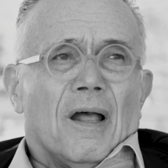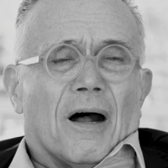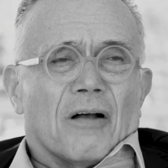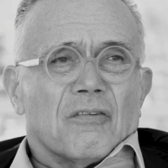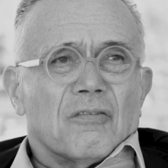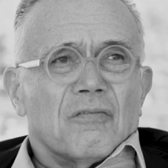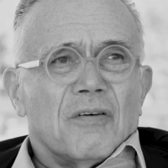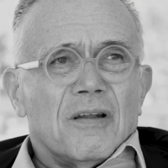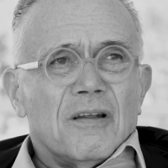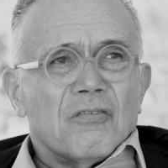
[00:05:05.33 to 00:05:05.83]

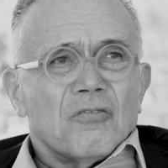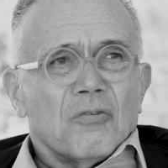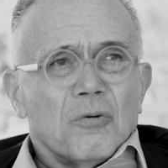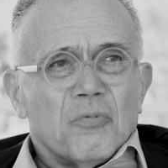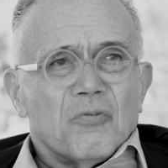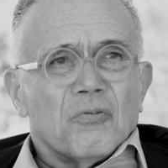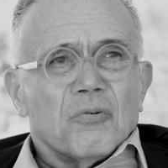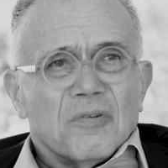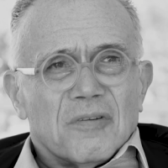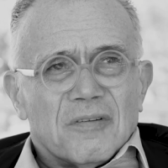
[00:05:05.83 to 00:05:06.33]
Also wenn es
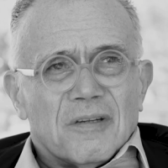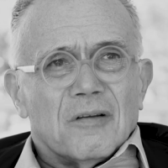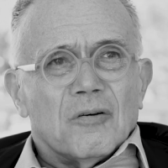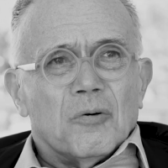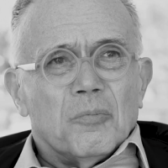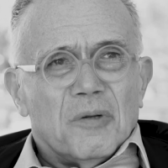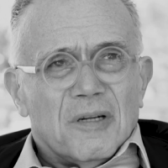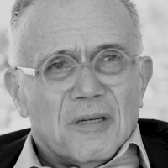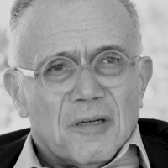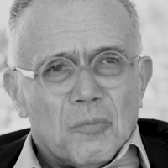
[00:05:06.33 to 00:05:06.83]
um,
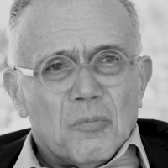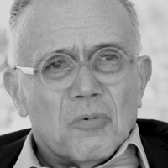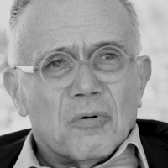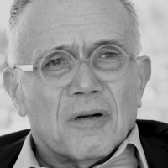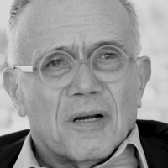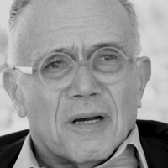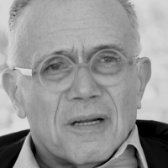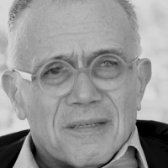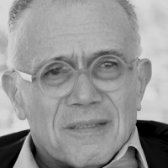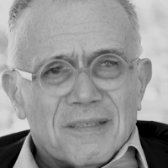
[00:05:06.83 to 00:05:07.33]
um die
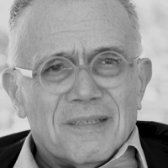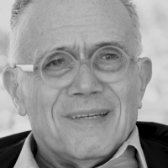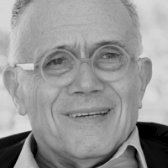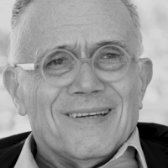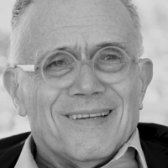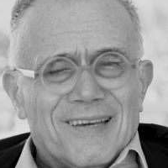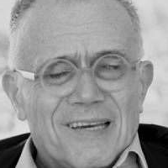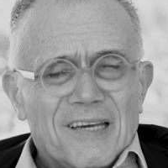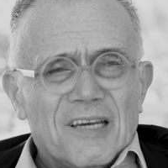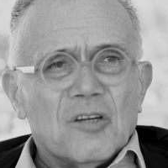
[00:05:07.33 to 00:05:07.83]

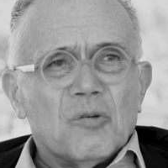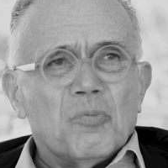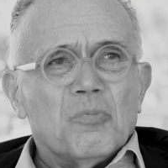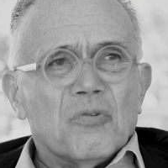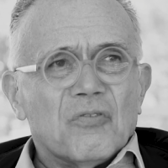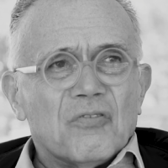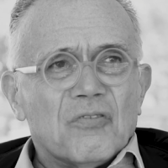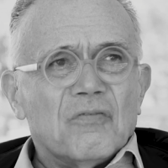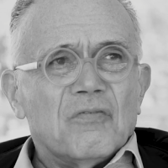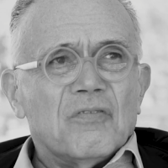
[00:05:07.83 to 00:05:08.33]
Demokratie geht,
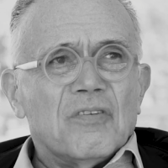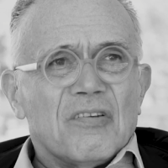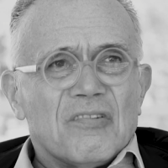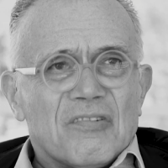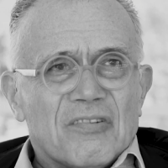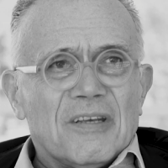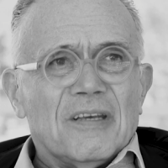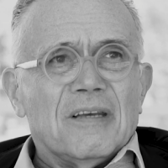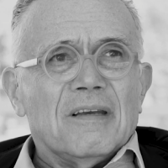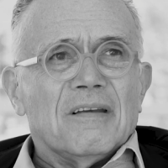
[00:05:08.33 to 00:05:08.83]
müssen wir
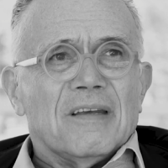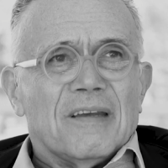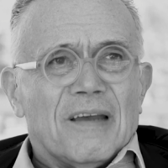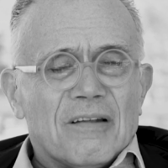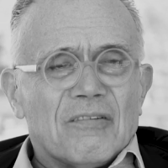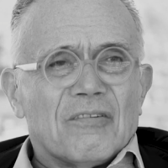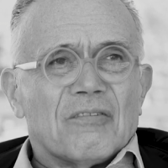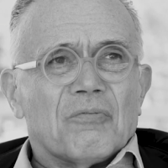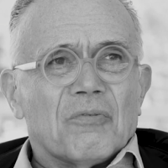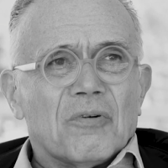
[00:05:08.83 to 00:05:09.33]
sie
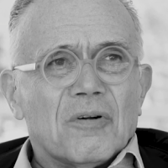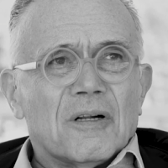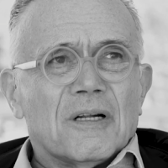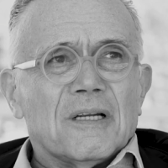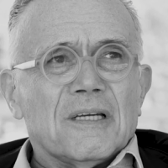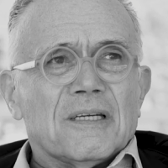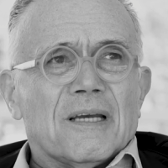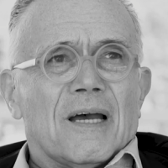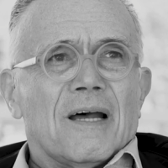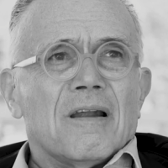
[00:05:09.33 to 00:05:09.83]
jetzt
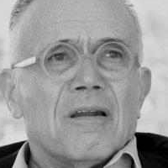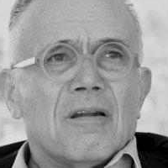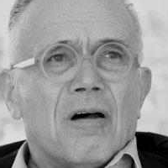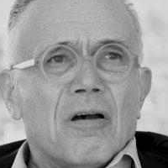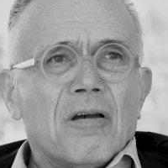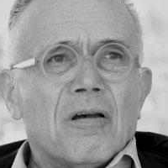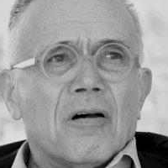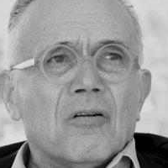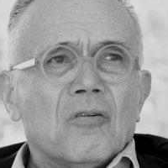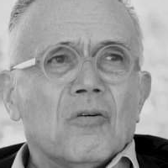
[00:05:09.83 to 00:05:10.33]
wirklich
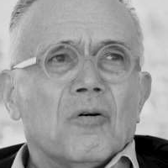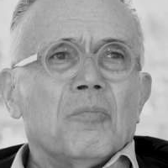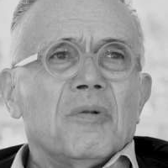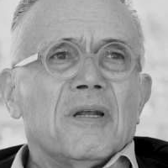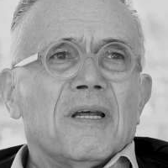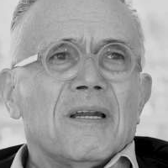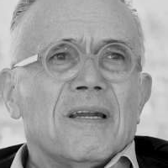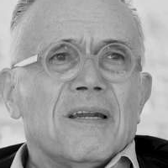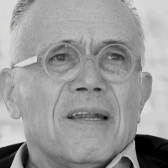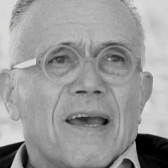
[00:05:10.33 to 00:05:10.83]
erneuern um
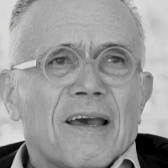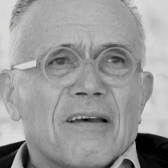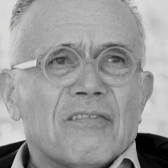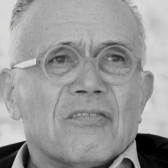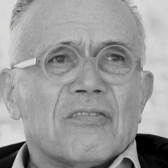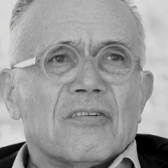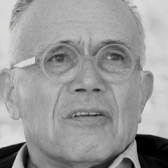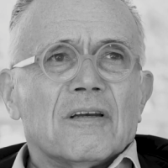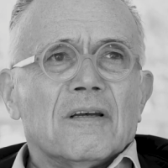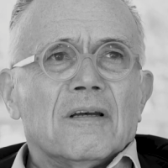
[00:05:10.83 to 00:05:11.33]
die
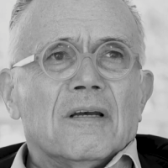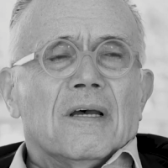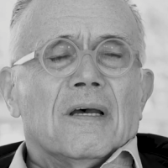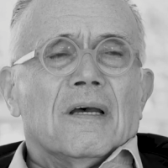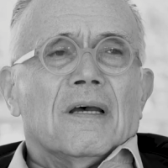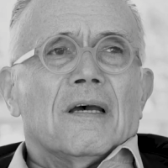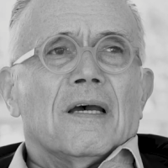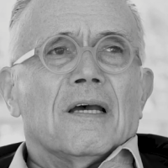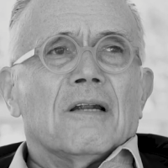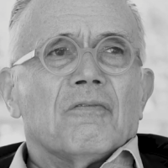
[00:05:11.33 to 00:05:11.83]
nächste
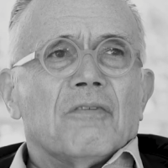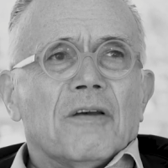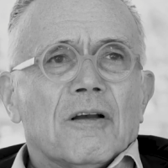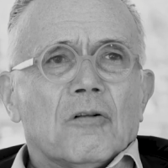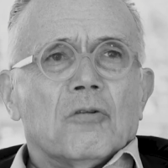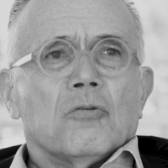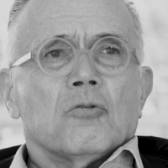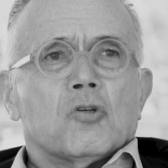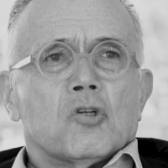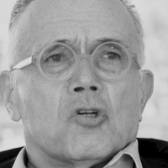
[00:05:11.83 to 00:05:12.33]

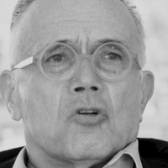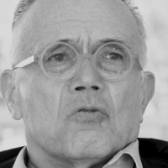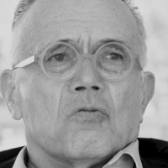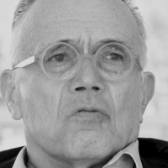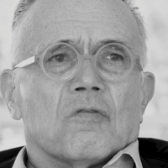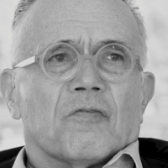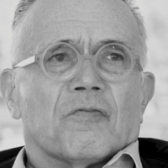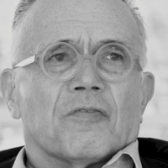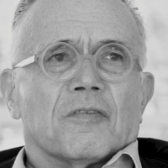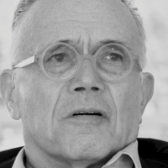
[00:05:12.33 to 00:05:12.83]

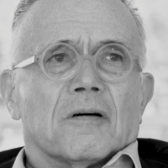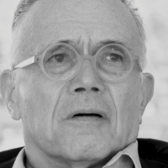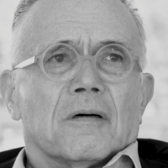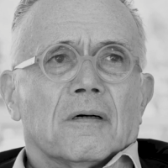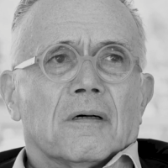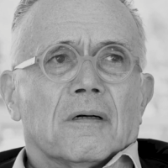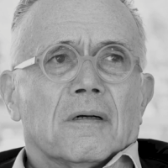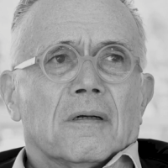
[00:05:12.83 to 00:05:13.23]
Entwicklungsstufe.